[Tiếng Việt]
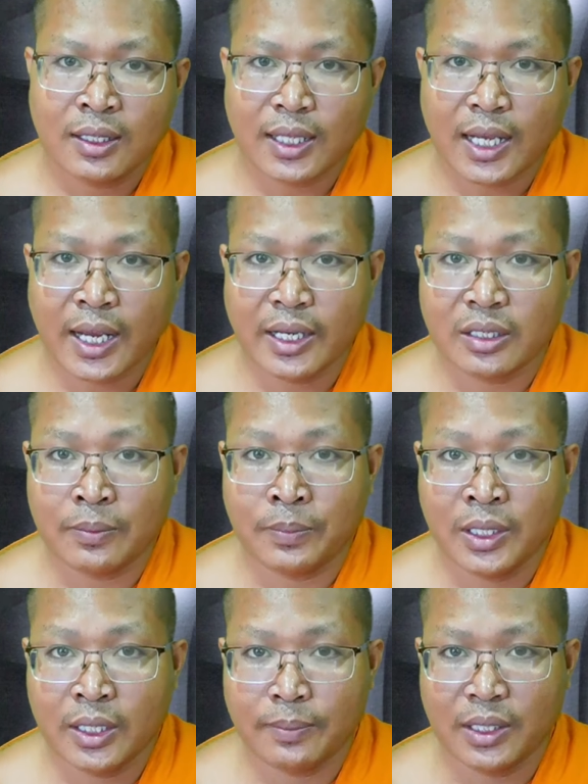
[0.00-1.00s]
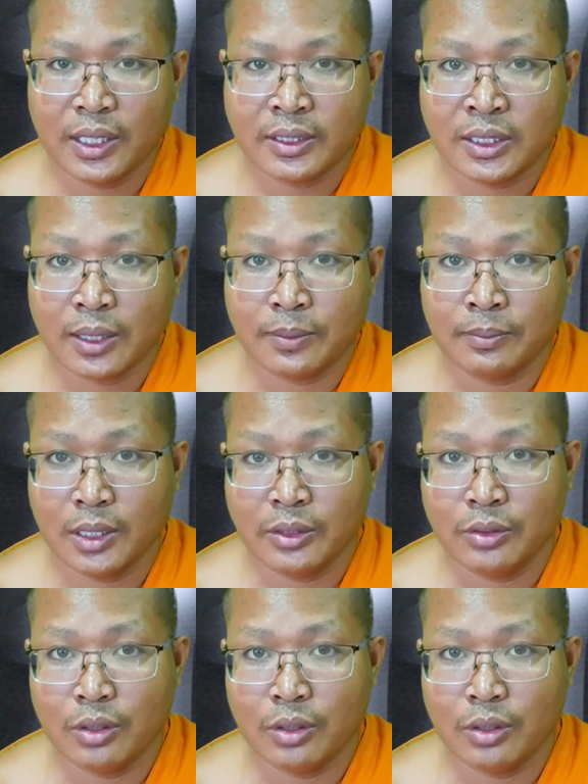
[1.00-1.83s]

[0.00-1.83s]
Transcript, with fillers: thay chỉ thiệp để chất mình